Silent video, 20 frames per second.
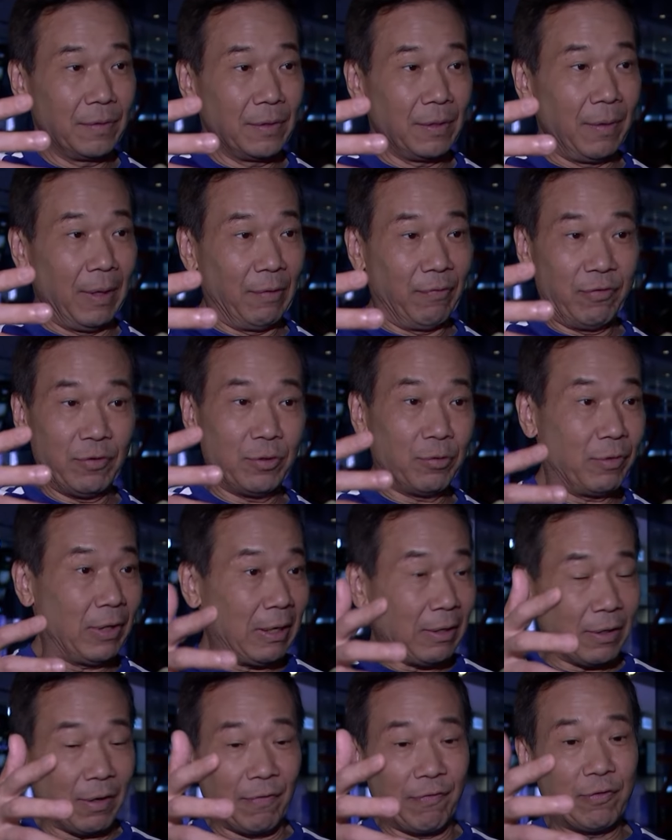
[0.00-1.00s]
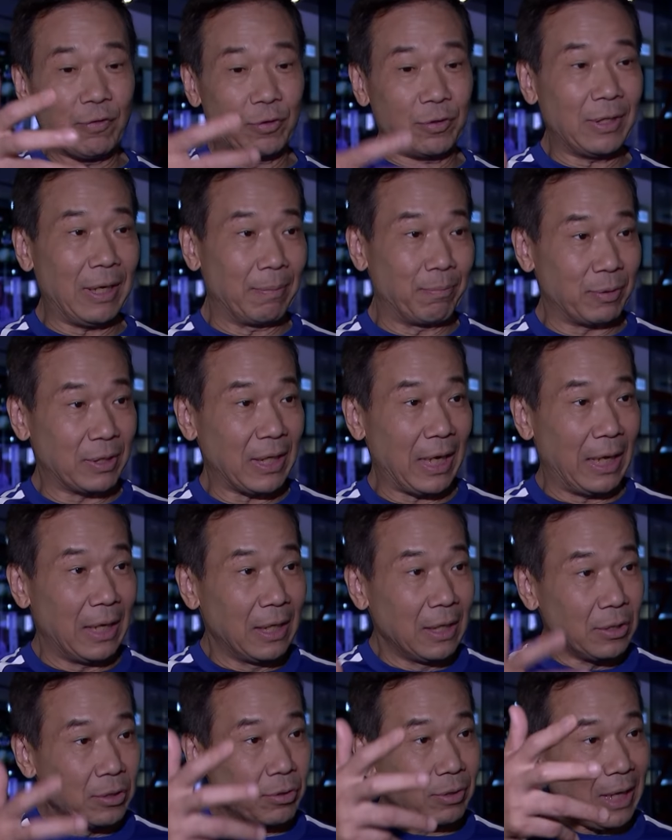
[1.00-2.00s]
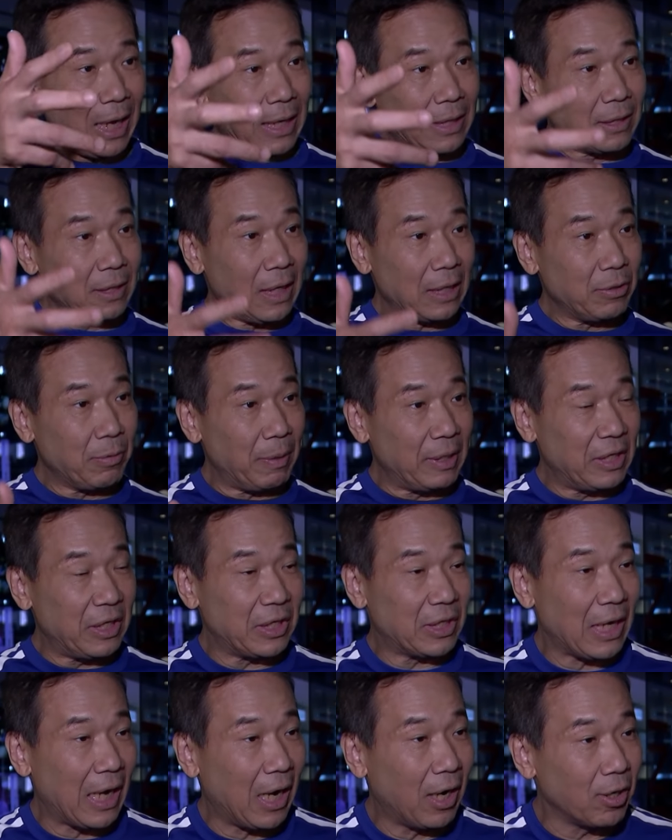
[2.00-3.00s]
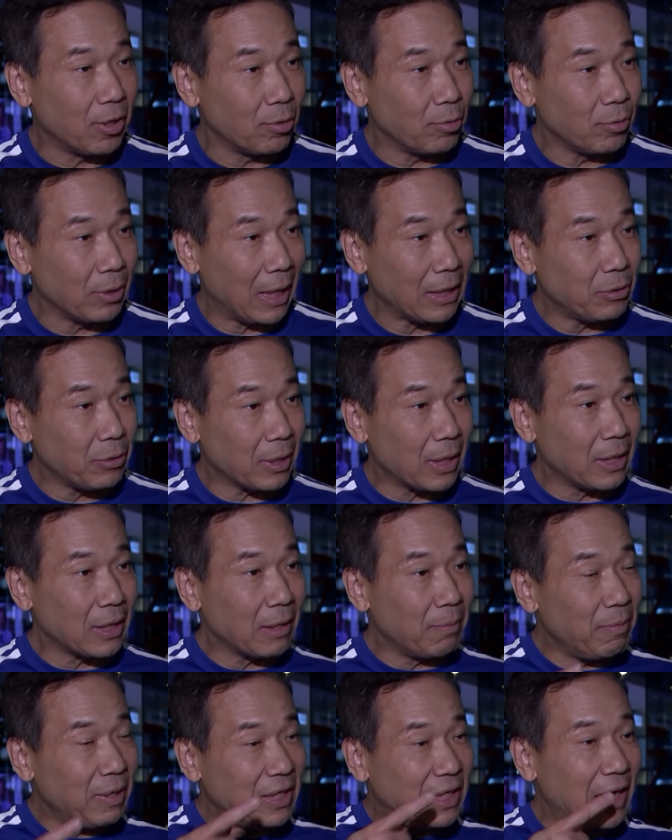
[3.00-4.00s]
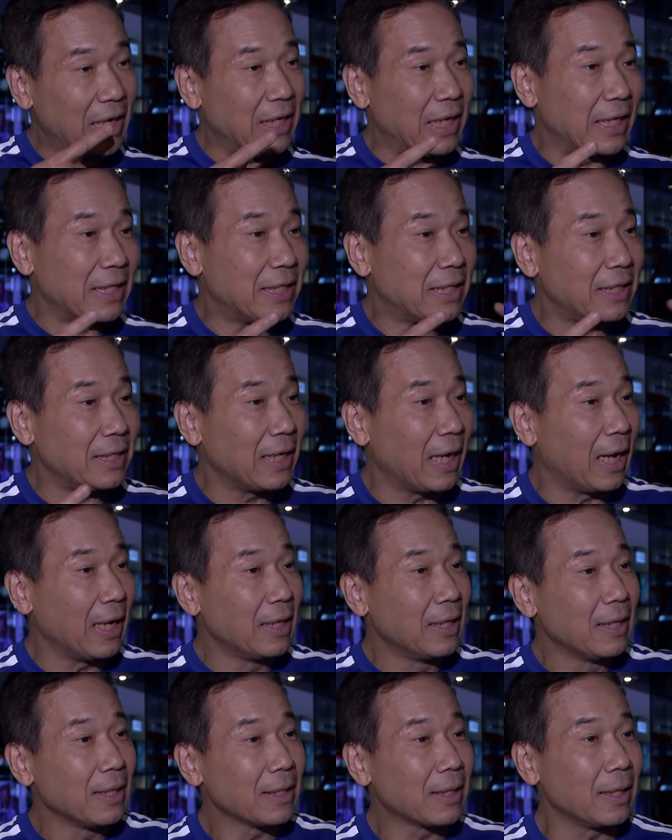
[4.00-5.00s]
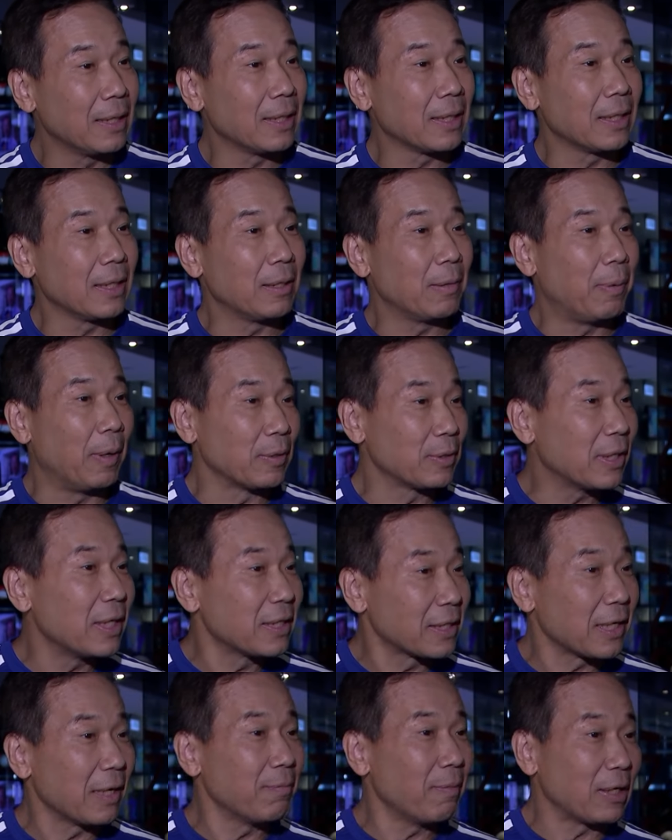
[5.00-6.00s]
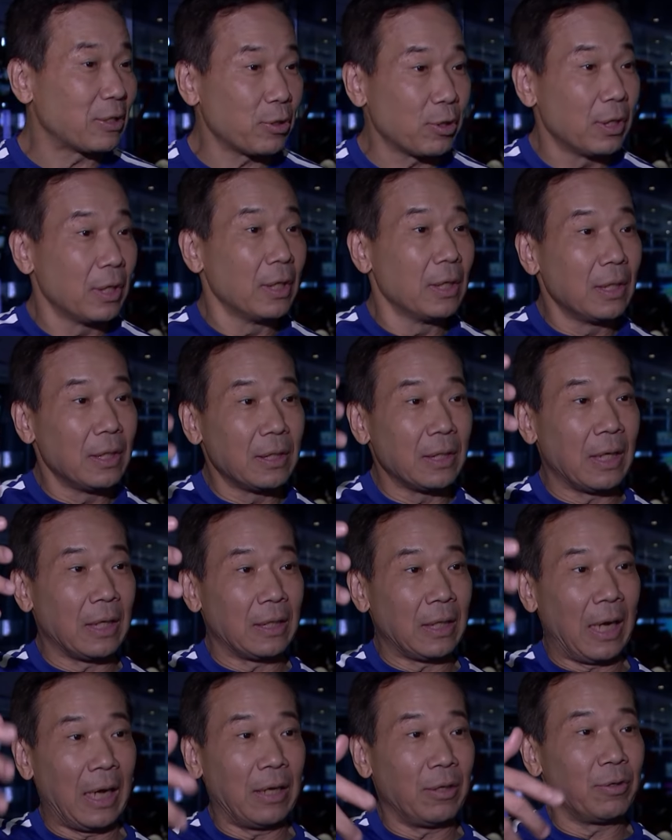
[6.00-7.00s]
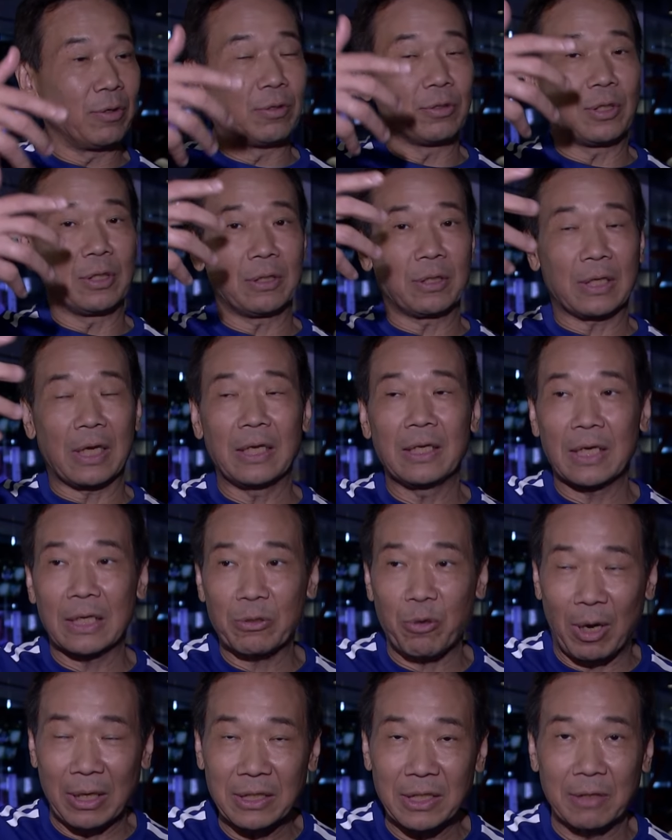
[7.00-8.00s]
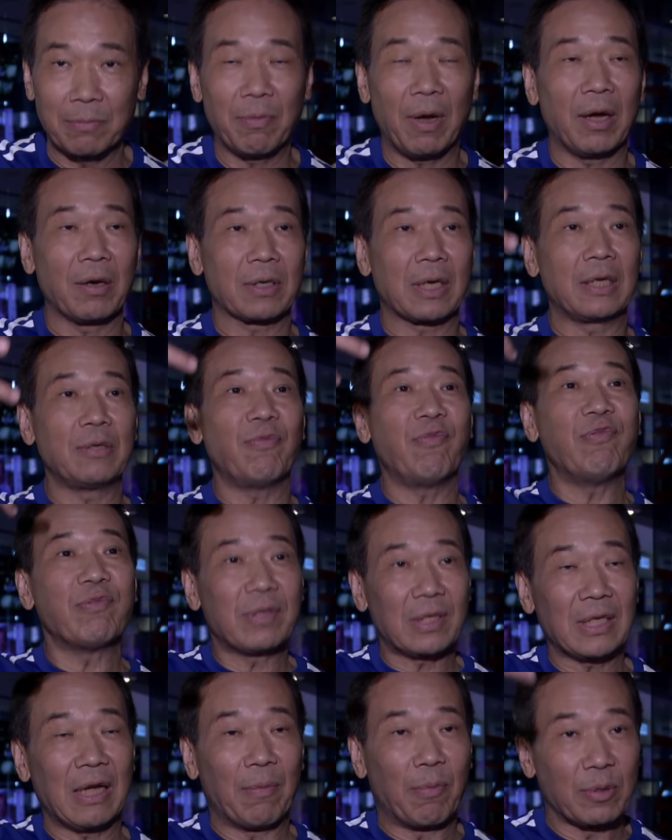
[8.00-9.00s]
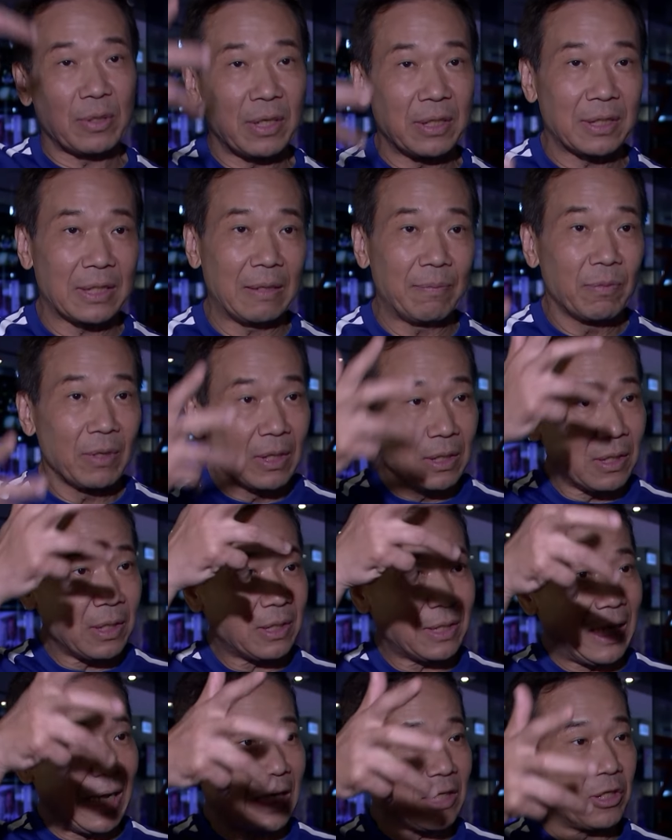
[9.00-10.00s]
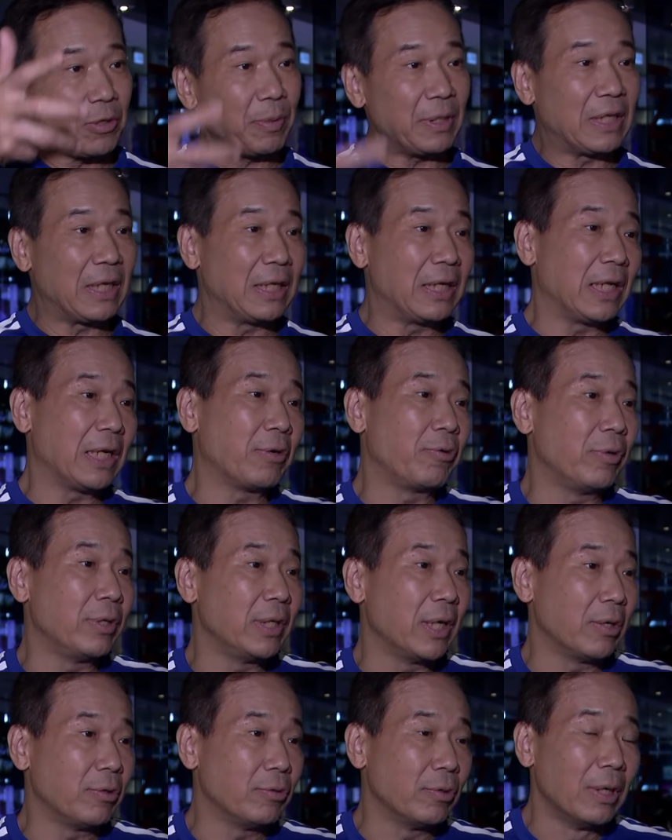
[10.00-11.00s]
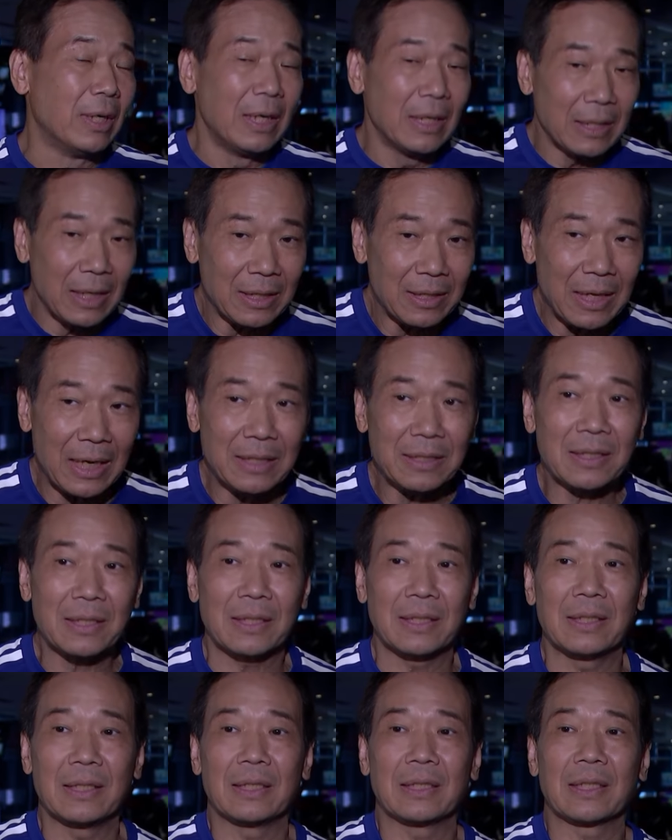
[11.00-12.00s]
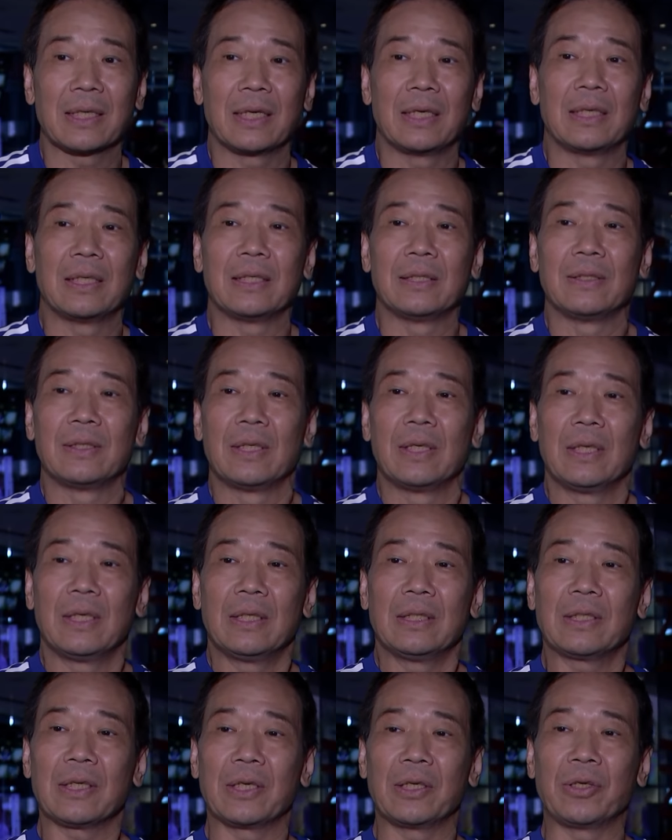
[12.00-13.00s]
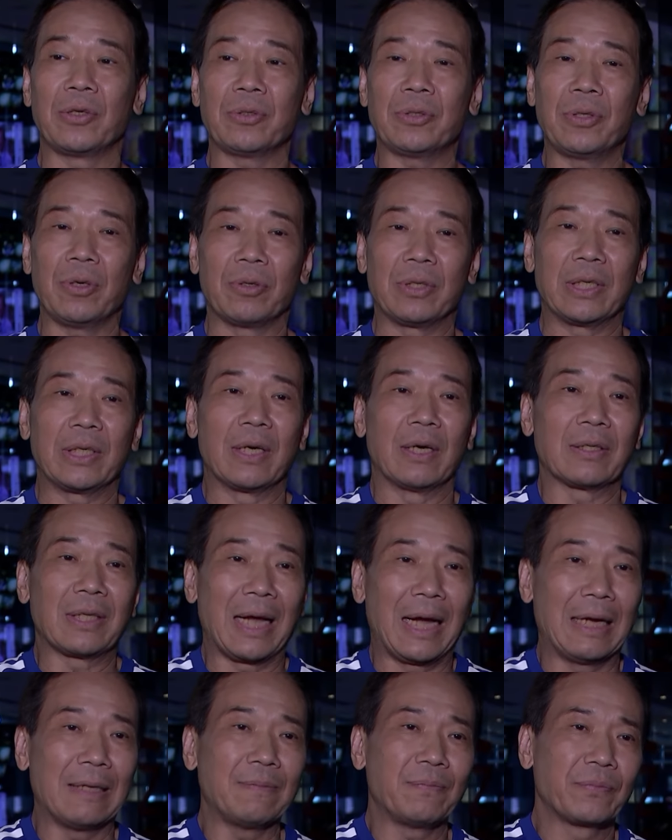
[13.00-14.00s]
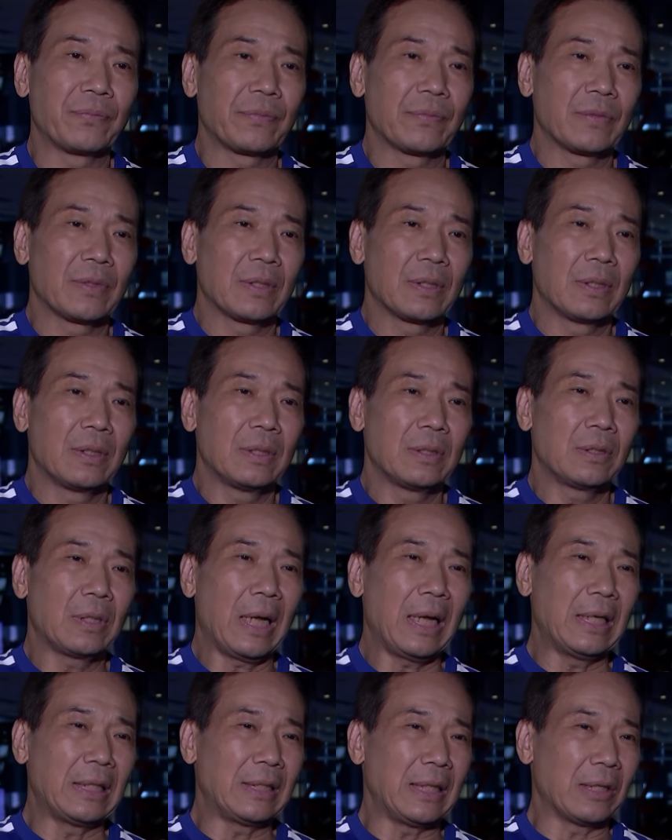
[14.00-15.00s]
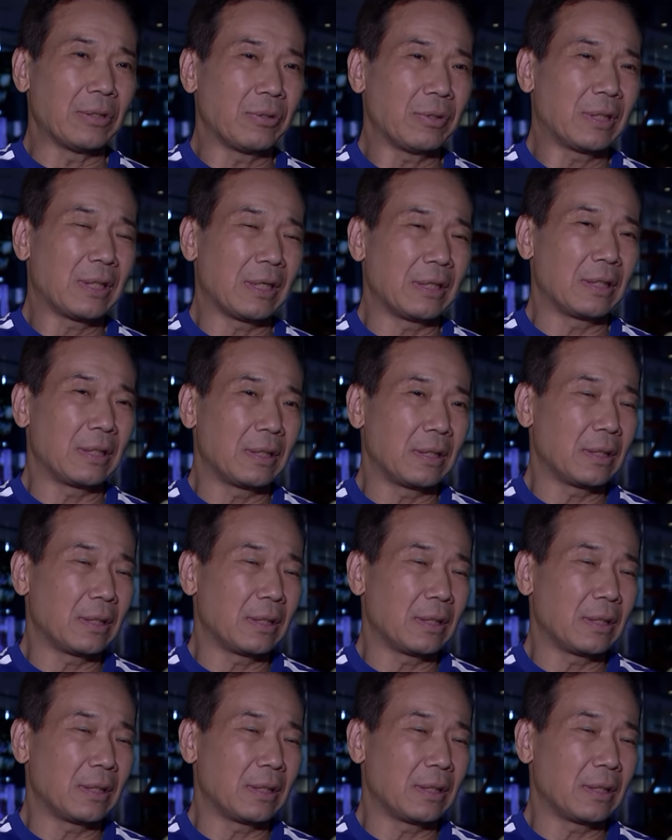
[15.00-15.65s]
对，副那那个副局长不在，就他他就变第三号人物，他就跟那个密切联系啊，跟那个彭正生嘛，就那那还有跟那个黄锦茂跟副市长彭正生这三个就变成灵魂人物。那当时呢，这个这个刘秀玲啊，他他也讲说这个